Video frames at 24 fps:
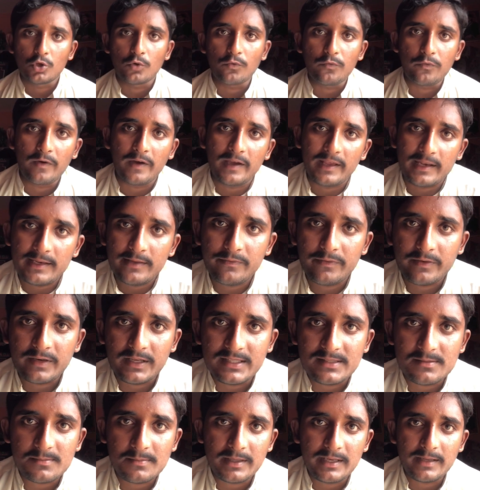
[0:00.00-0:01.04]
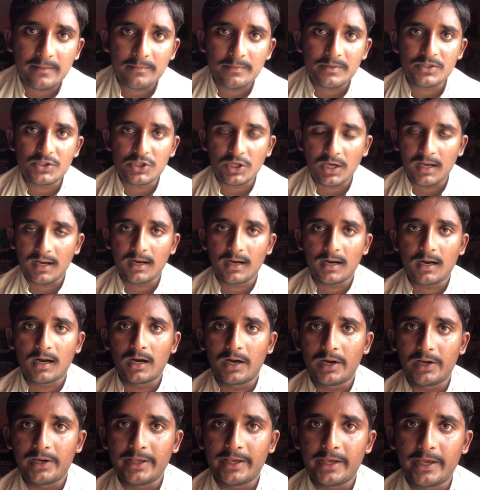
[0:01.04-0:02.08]
तो फाइनली फ्रेंड मैंने अभी चारा
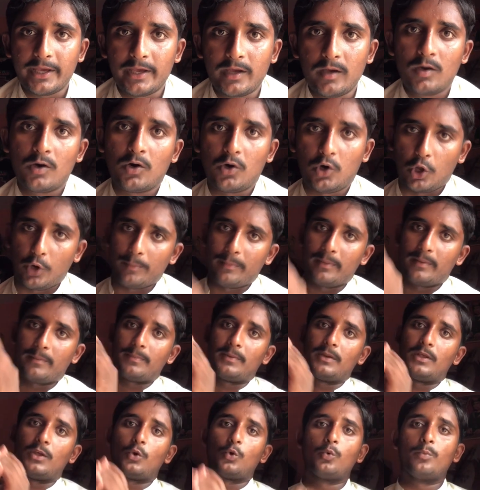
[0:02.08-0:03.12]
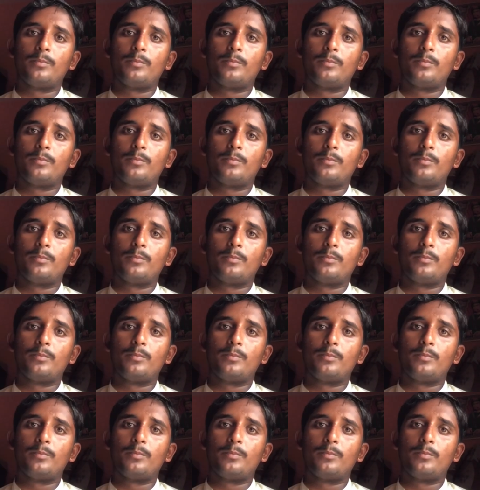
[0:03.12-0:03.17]
काट लिया है और मैं अपने